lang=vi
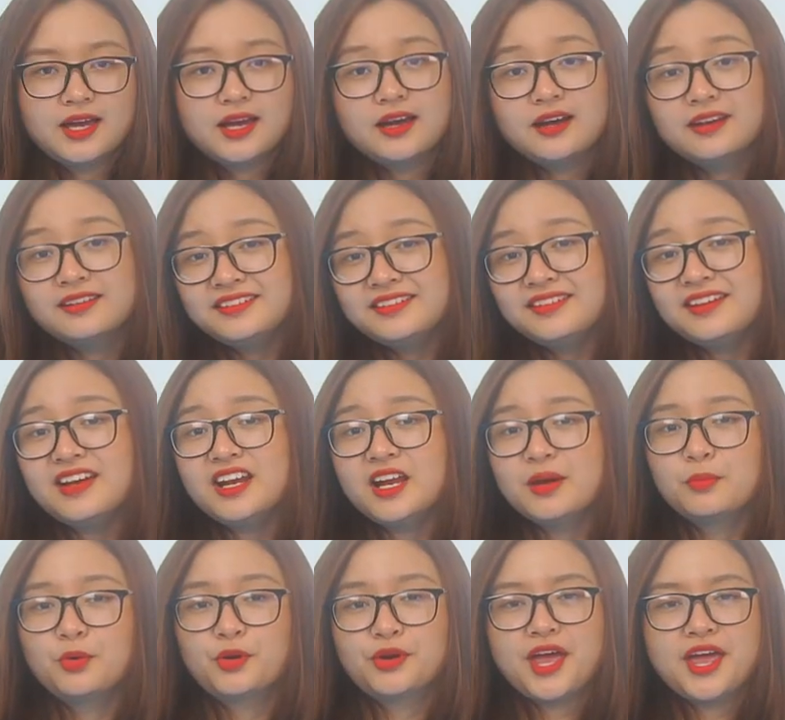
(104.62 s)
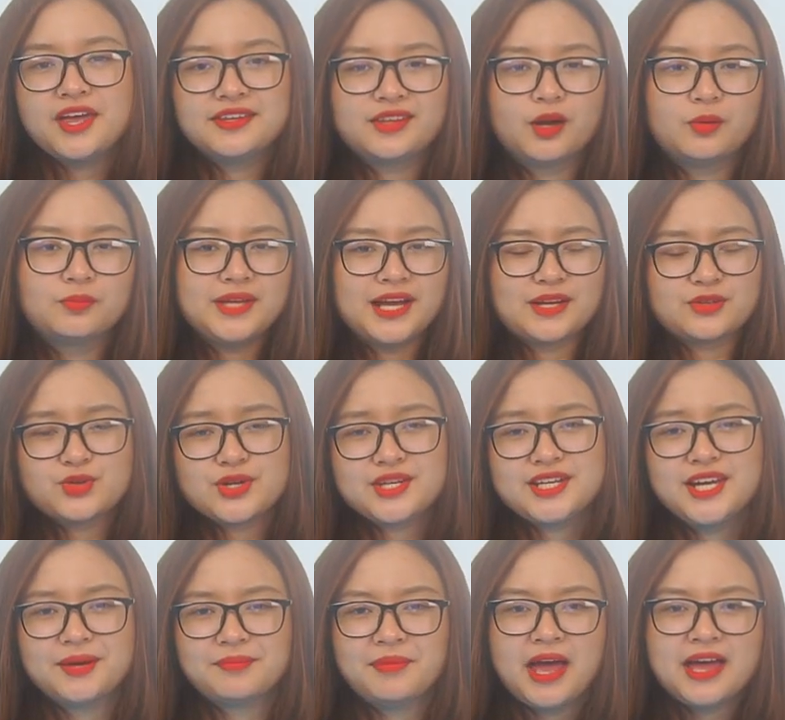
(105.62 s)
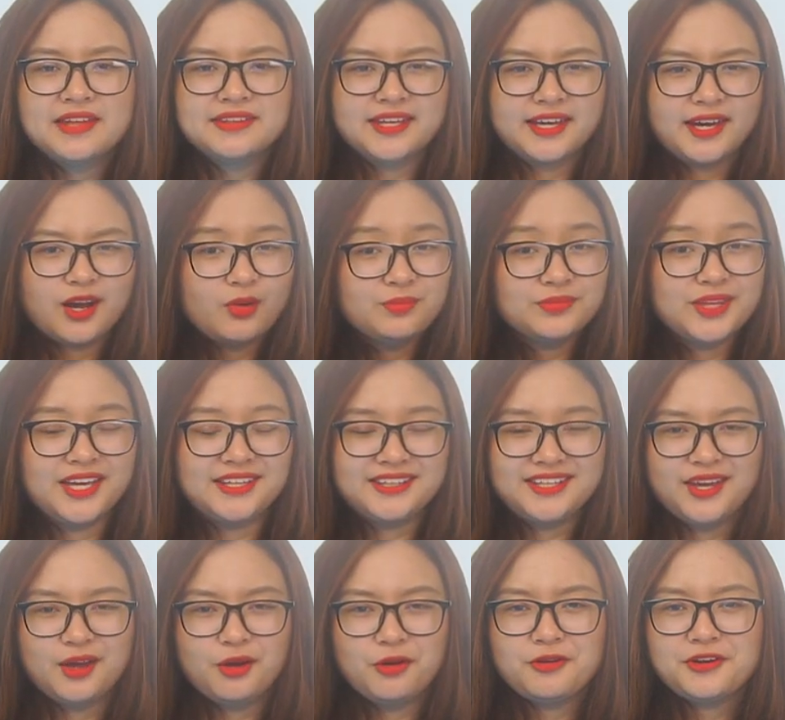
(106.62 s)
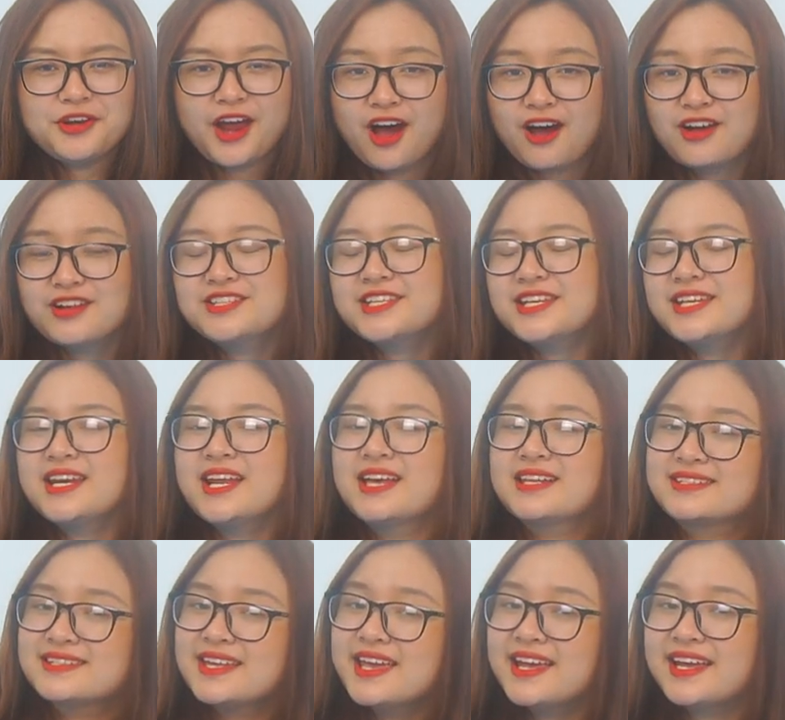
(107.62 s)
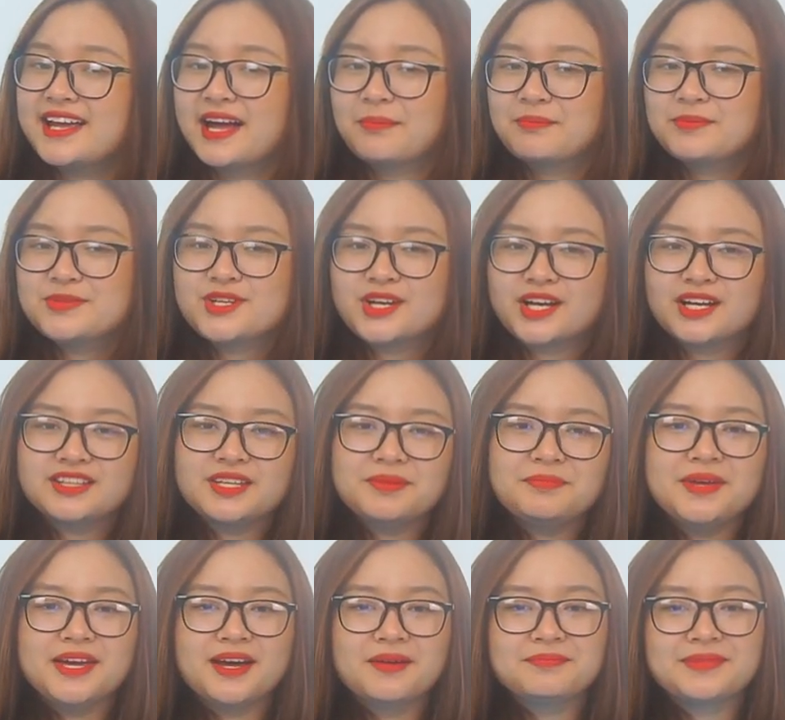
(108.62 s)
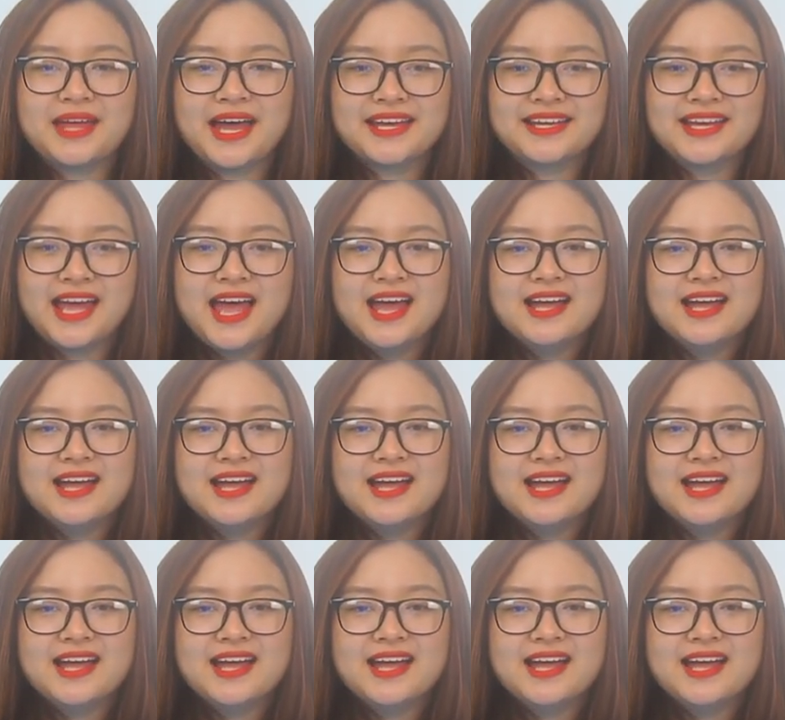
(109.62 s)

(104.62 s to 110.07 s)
Hơn nữa là một hệ thống nhạc chuyên nghiệp thì không thể thiếu đó chính là dây cắm cho các thiết bị âm thanh,